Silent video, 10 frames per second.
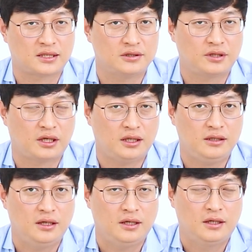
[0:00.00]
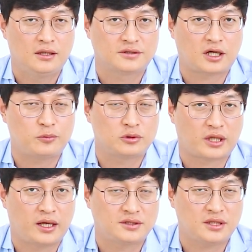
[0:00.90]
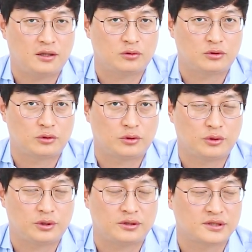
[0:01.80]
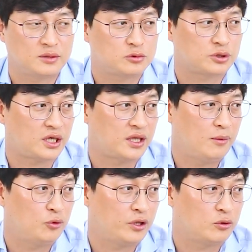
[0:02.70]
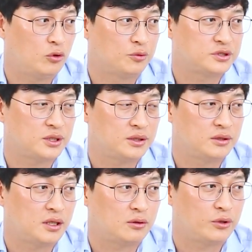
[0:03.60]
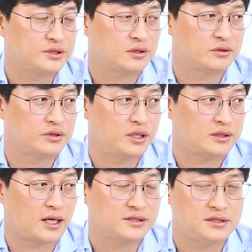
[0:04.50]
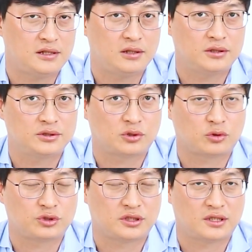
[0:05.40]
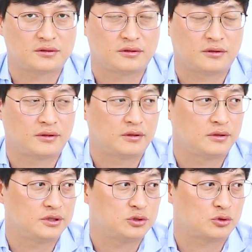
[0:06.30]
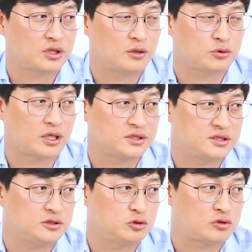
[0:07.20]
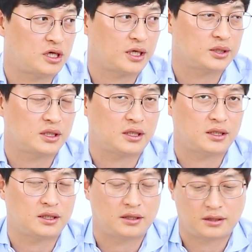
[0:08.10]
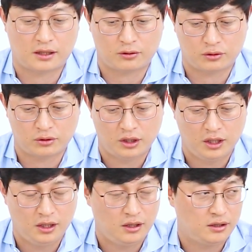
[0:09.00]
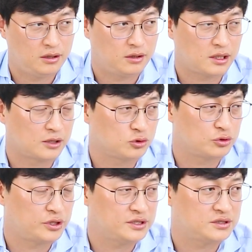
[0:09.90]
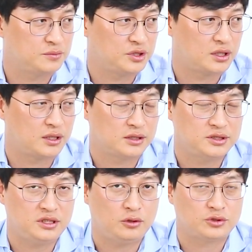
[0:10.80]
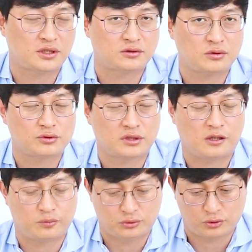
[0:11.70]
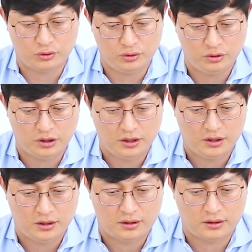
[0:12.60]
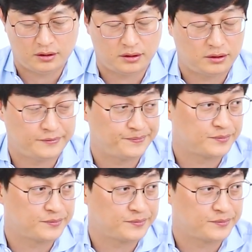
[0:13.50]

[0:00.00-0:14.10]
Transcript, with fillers: 작년에 사업부를 다 해체하고 있던 사람들도 다 내보내고 없앤다고 했었는데, 다시 일 년 정도 지나서 어, 이쪽 사업도 다시 진출을 하겠다라고 어, 강조를 했습니다. 씨이오 직속 사업부로 어,